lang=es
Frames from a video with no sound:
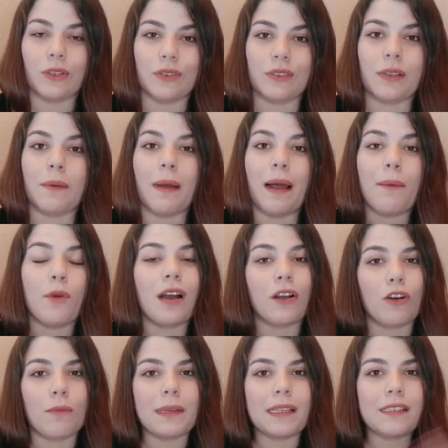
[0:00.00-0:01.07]
Entonces
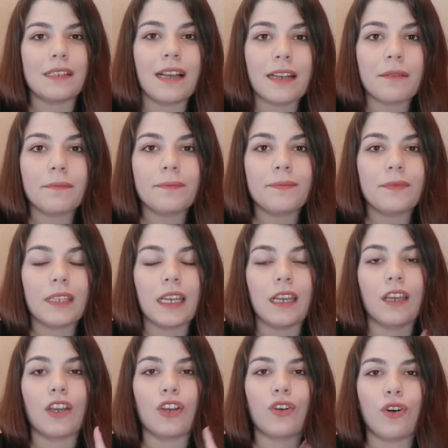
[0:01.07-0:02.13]
vamos a comenzar
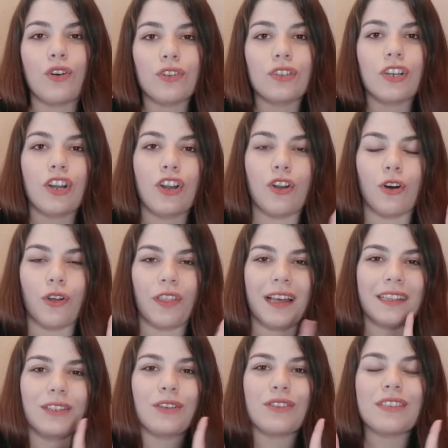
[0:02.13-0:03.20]
con
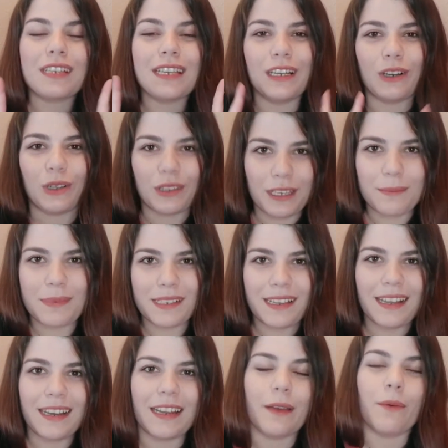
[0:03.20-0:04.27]
los datos y los
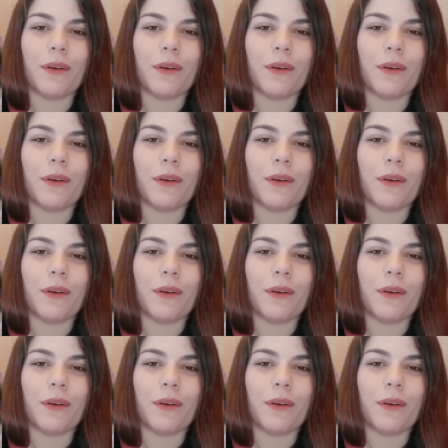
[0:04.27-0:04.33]
tips que